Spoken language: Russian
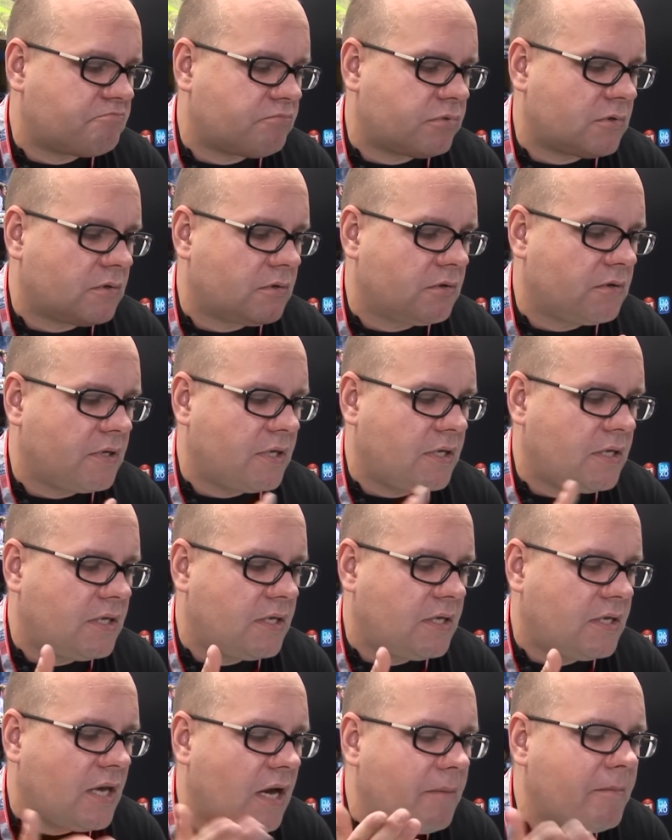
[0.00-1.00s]
э,
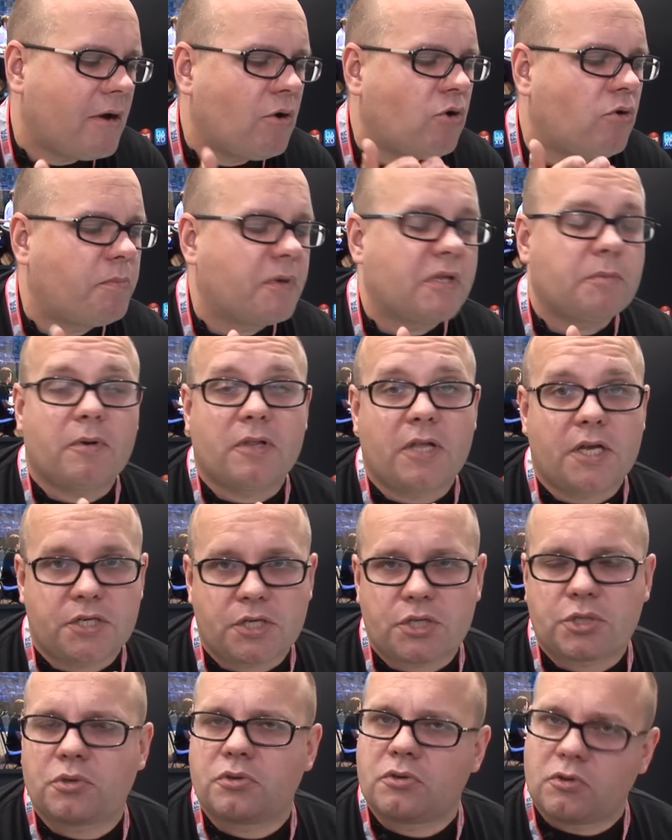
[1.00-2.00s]
я могу
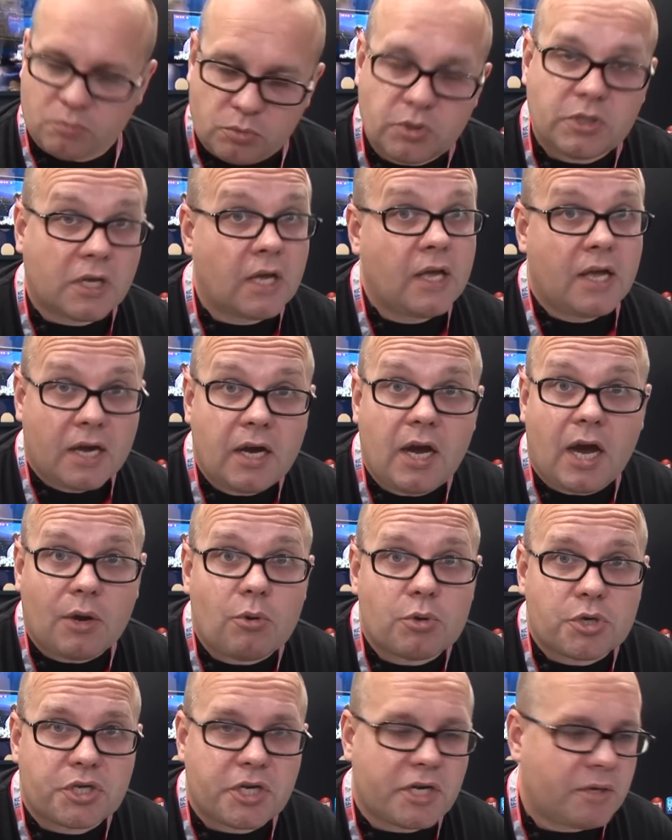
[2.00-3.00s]
предположить, что у него будет
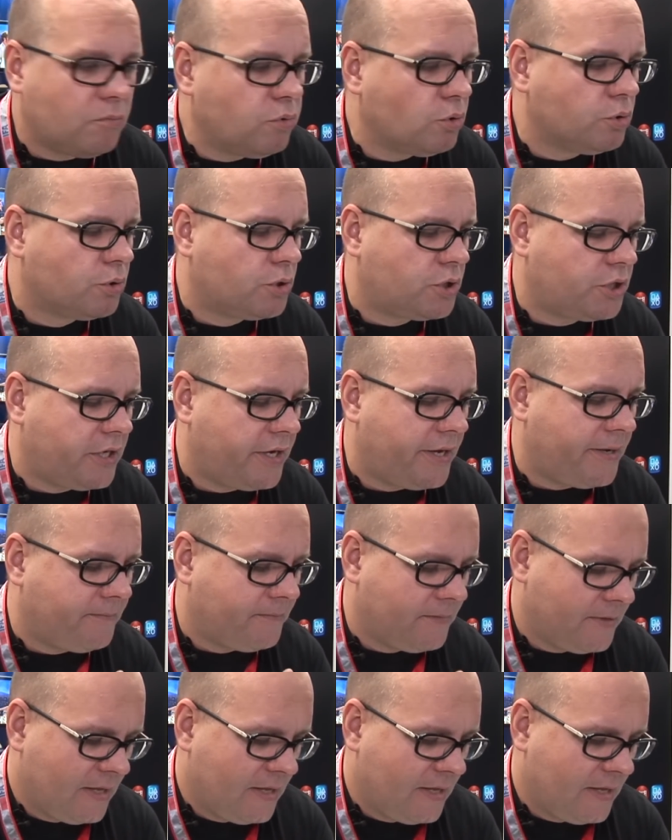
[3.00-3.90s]
хорошее будущее.